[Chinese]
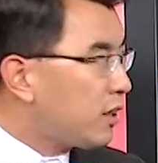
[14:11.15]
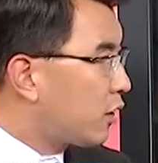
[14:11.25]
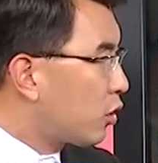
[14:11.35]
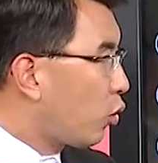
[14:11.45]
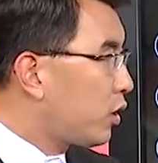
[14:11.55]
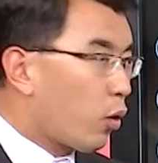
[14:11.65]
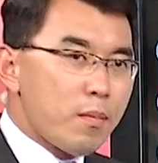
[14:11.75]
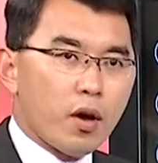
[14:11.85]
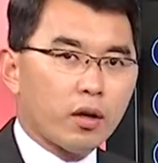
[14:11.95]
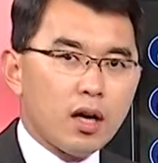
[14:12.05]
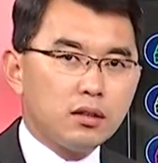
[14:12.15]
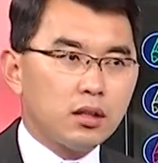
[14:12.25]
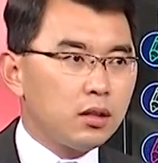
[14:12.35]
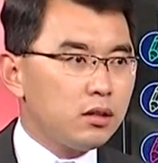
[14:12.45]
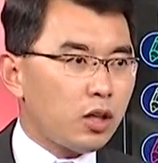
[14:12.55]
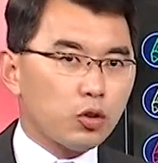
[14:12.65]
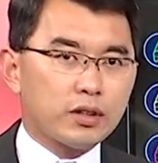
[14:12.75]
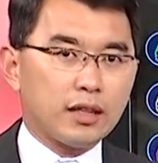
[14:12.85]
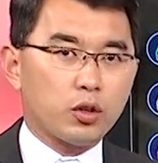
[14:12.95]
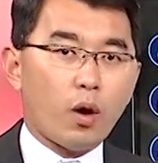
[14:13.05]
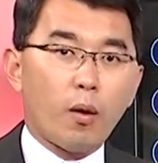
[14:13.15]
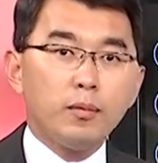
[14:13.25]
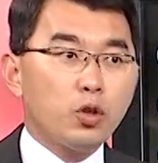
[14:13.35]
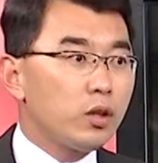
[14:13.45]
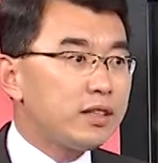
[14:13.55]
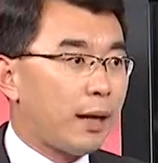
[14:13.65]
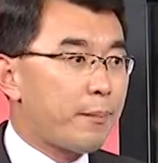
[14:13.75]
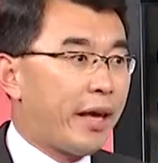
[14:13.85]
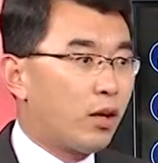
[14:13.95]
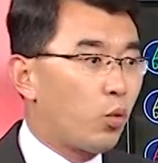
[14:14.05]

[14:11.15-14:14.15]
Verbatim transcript: 常讲这个东西啊，关淼，我刚刚其实教授讲起话，我们有人讲美